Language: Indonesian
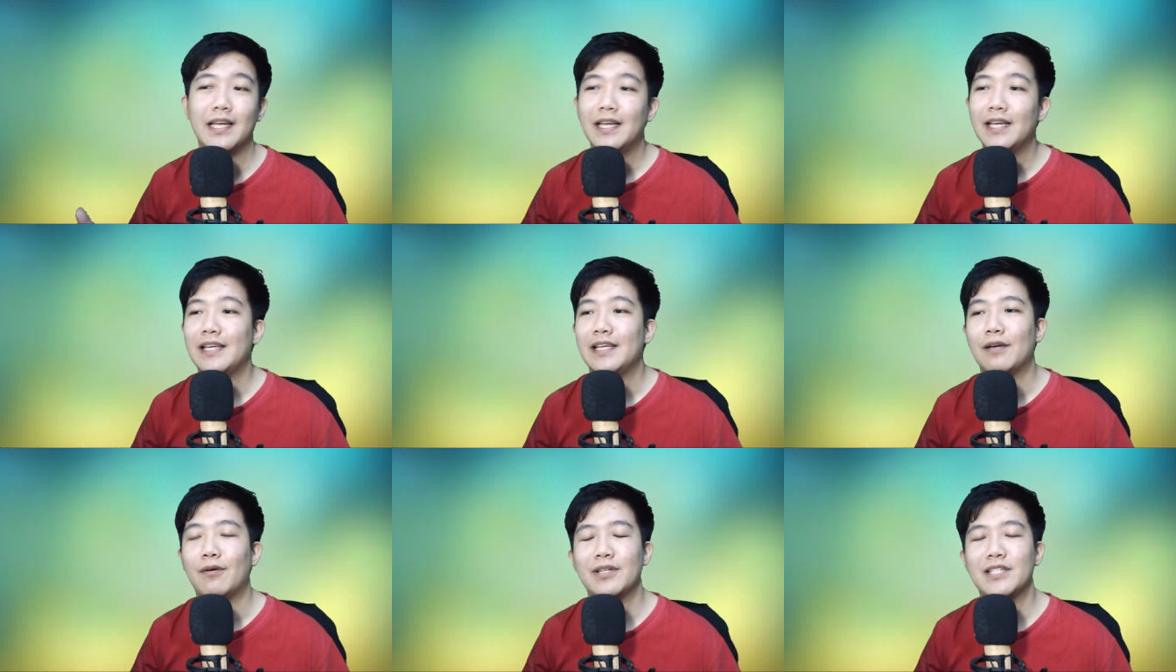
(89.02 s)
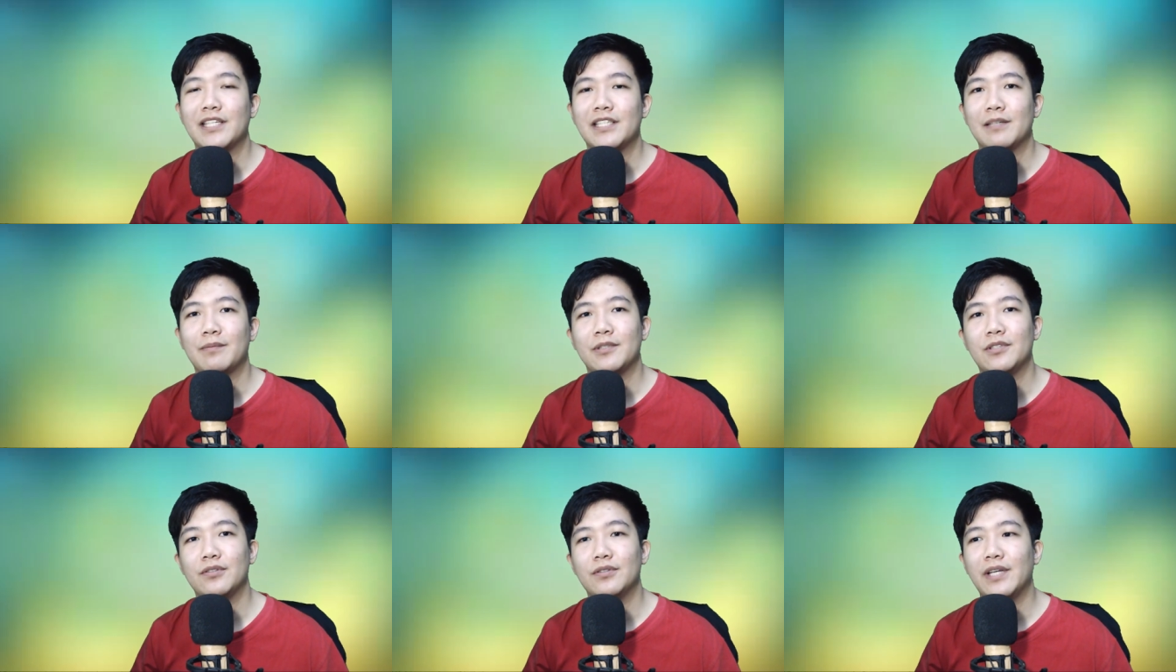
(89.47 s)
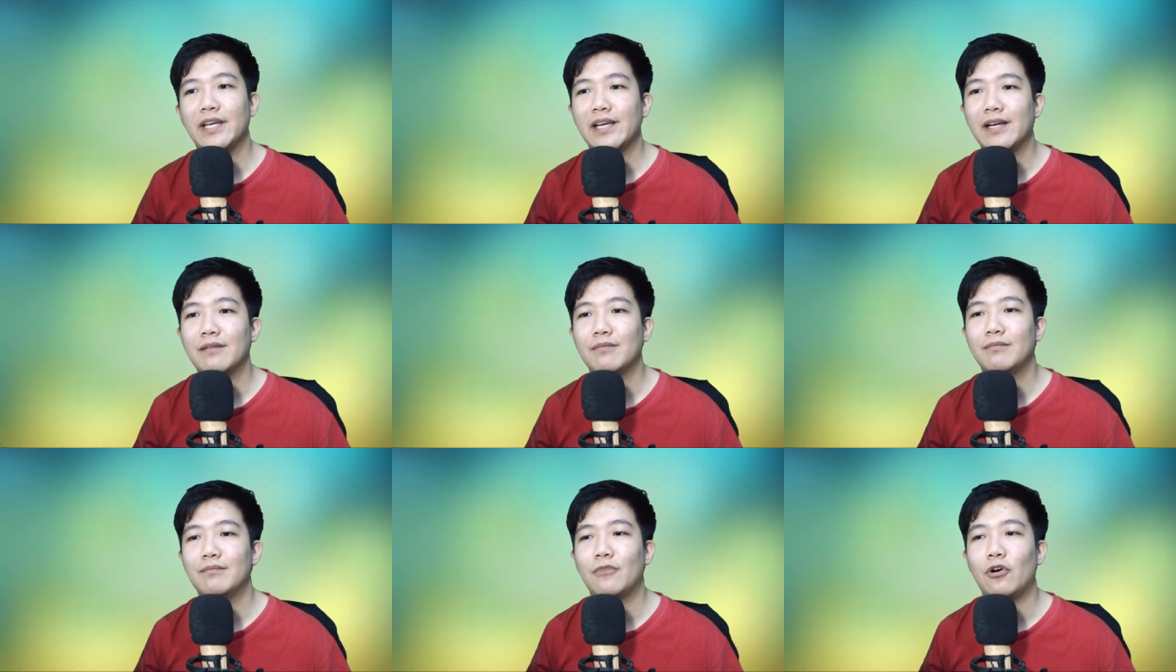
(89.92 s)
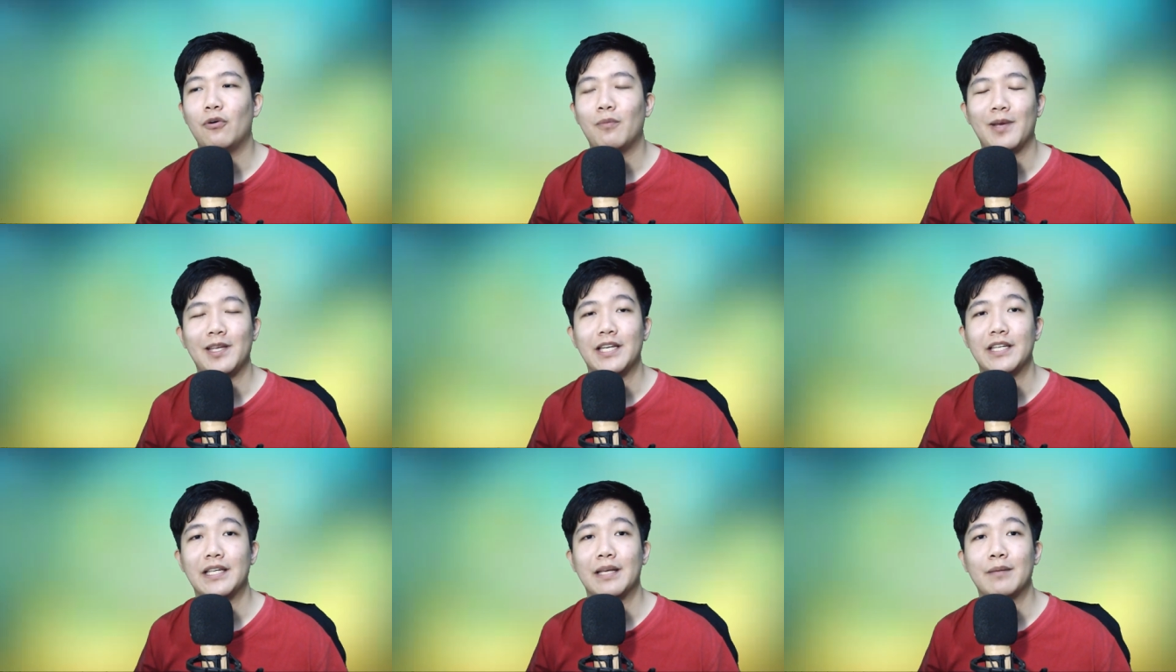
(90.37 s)
ya wajar siapa juga yang mau
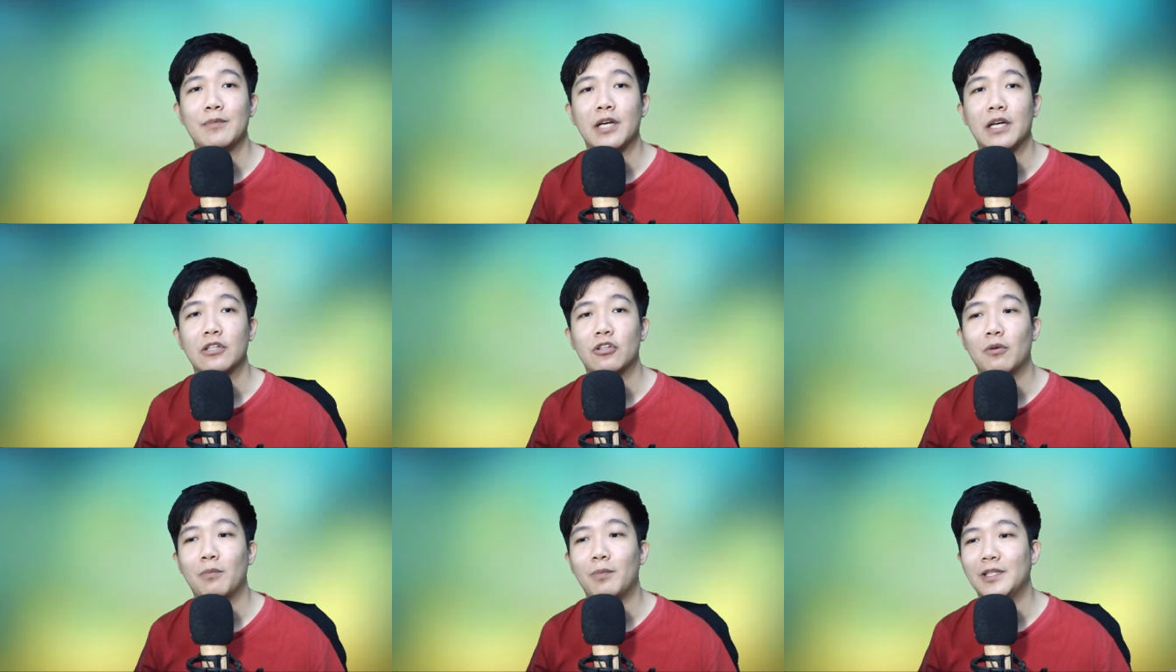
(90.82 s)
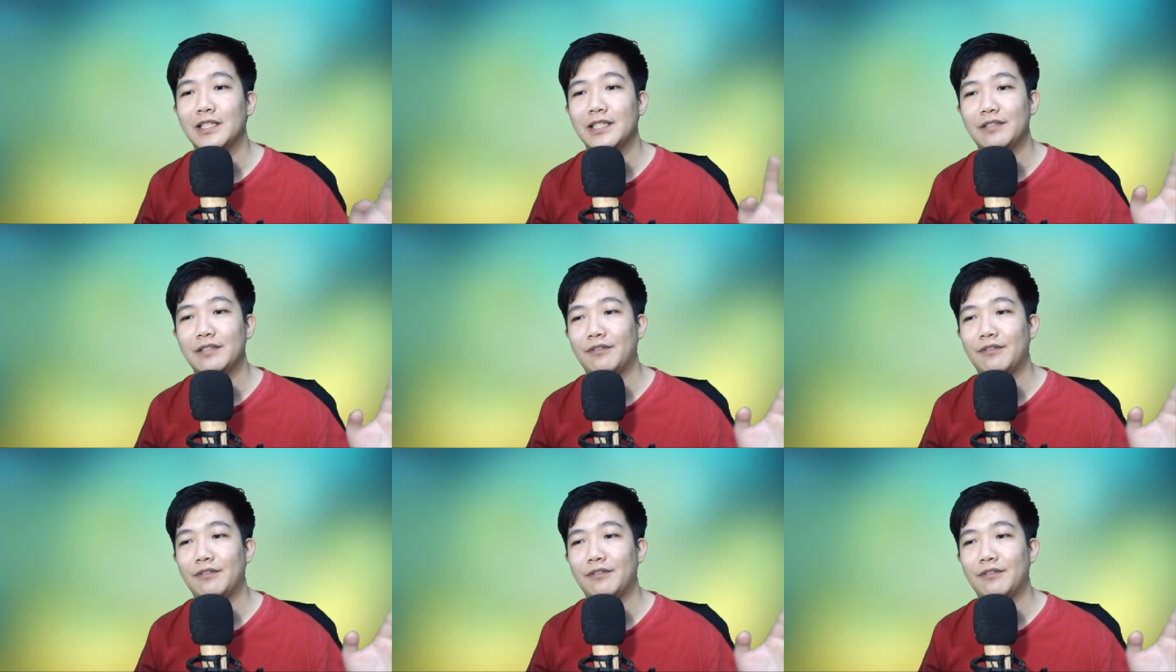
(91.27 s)
mainin game dengan competitive